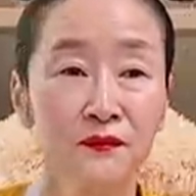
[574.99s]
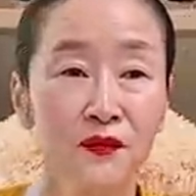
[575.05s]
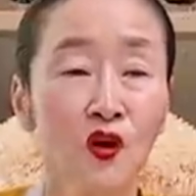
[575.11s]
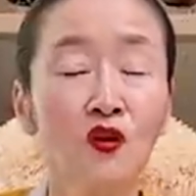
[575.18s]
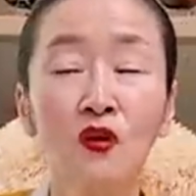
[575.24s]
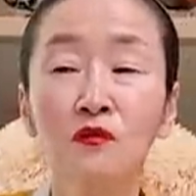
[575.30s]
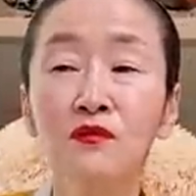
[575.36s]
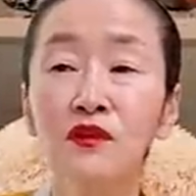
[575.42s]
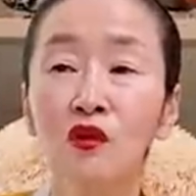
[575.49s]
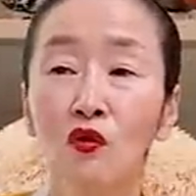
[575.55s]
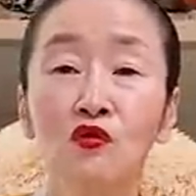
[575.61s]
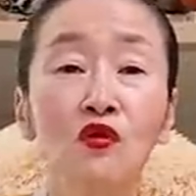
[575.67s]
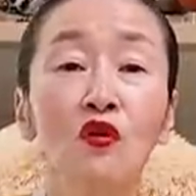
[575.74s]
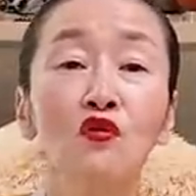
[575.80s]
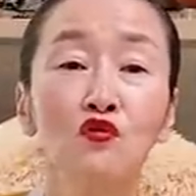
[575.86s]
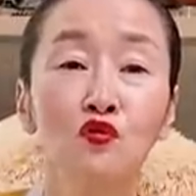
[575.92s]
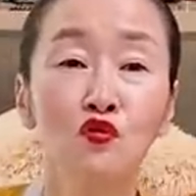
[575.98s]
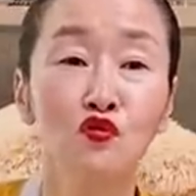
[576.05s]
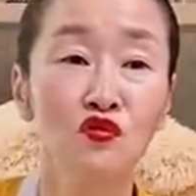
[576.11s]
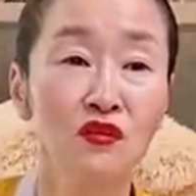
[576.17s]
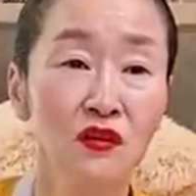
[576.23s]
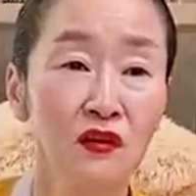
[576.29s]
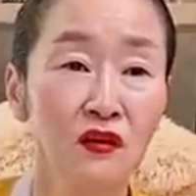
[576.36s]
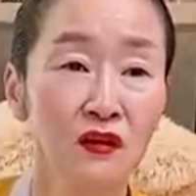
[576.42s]
여러분이 어떤 걸
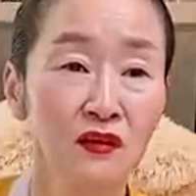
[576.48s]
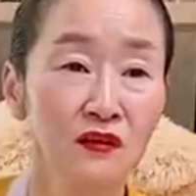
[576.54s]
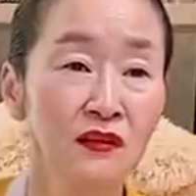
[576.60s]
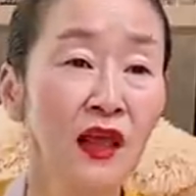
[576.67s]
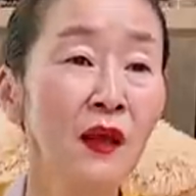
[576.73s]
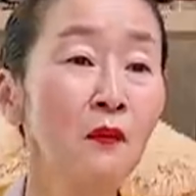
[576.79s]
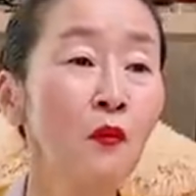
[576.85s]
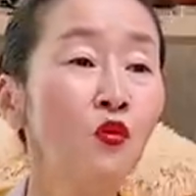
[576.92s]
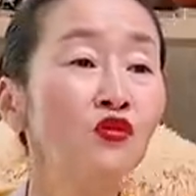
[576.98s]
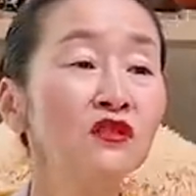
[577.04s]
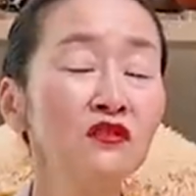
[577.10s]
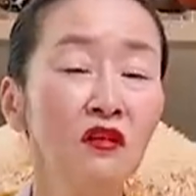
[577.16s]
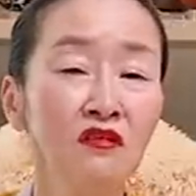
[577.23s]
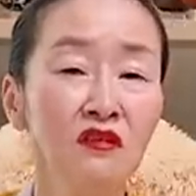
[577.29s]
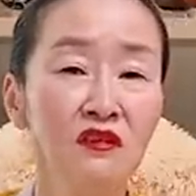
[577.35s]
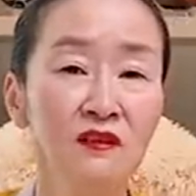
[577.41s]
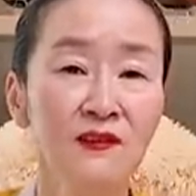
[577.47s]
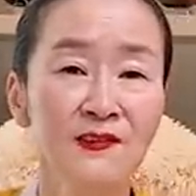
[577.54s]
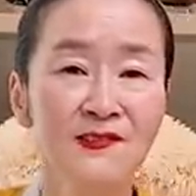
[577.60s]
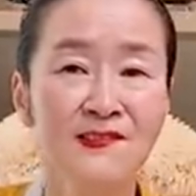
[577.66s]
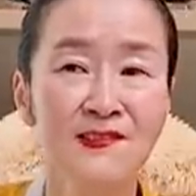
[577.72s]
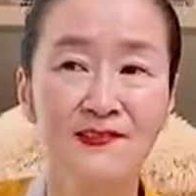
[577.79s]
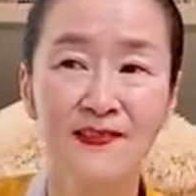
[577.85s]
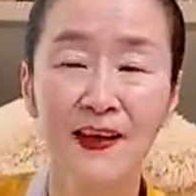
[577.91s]
소중히 생각해요? 내 모든 거를
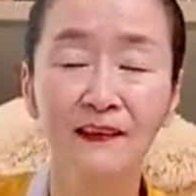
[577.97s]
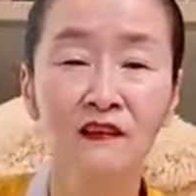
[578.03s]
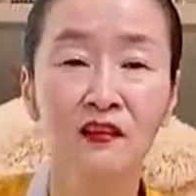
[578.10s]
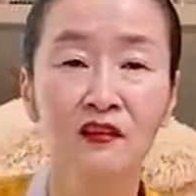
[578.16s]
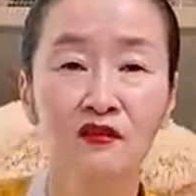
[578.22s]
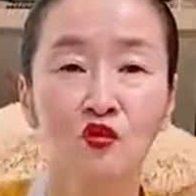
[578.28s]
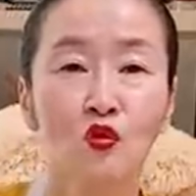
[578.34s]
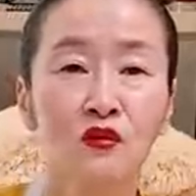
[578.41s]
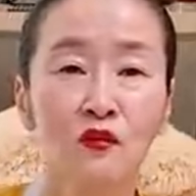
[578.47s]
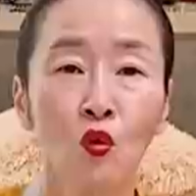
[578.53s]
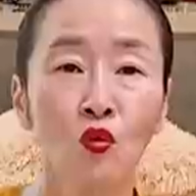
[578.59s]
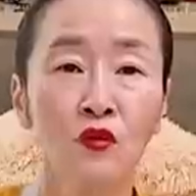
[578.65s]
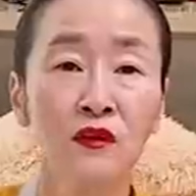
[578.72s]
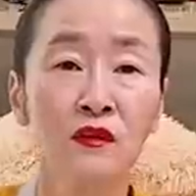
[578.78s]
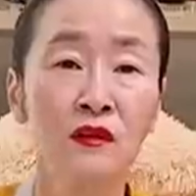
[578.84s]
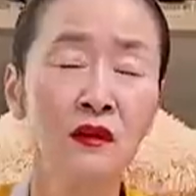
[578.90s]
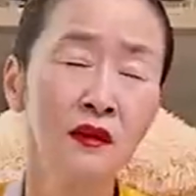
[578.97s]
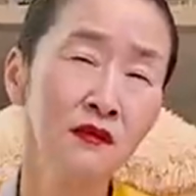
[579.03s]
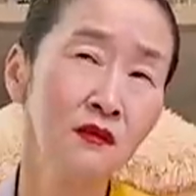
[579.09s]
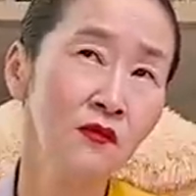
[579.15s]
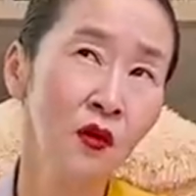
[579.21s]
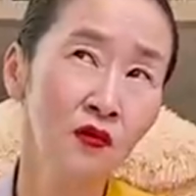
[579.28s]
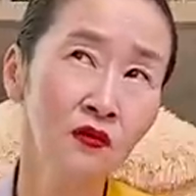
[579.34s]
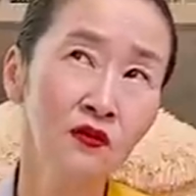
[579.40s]
깨트려서 그래서
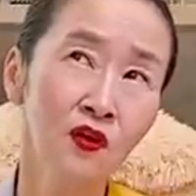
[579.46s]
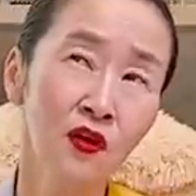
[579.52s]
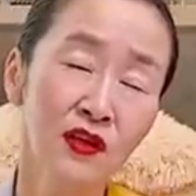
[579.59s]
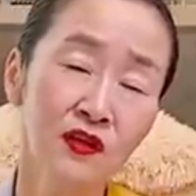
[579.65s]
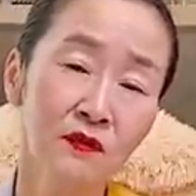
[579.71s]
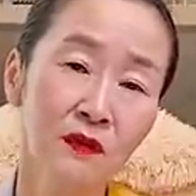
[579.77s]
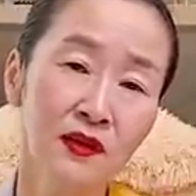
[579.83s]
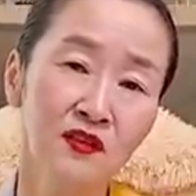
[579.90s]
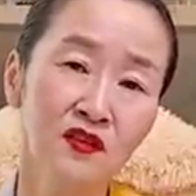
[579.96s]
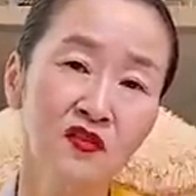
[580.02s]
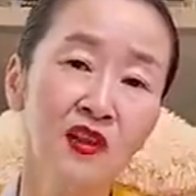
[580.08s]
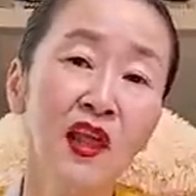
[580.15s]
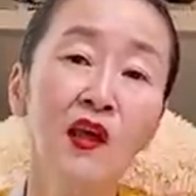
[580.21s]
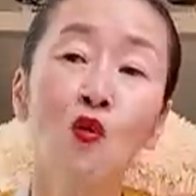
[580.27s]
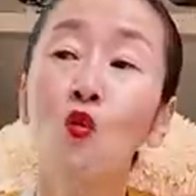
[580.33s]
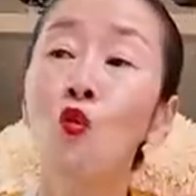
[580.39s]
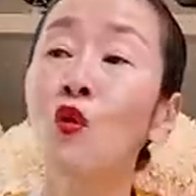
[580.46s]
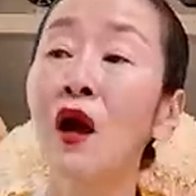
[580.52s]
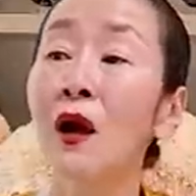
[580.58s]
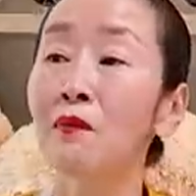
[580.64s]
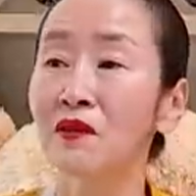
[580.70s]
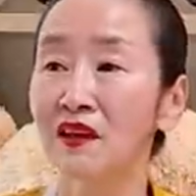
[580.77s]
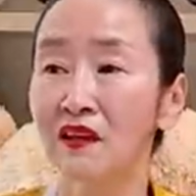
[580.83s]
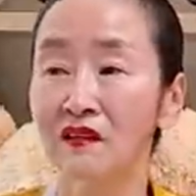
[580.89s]
성서에 이런 말이 있잖요내
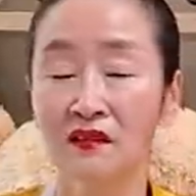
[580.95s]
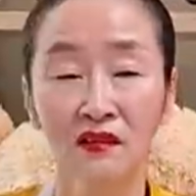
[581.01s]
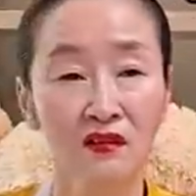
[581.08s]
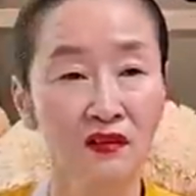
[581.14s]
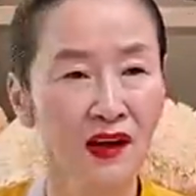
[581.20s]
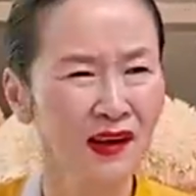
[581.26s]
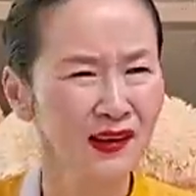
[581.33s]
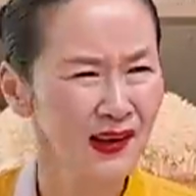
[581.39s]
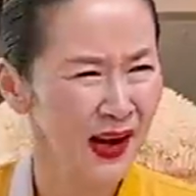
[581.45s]
옥합을 깨트려라.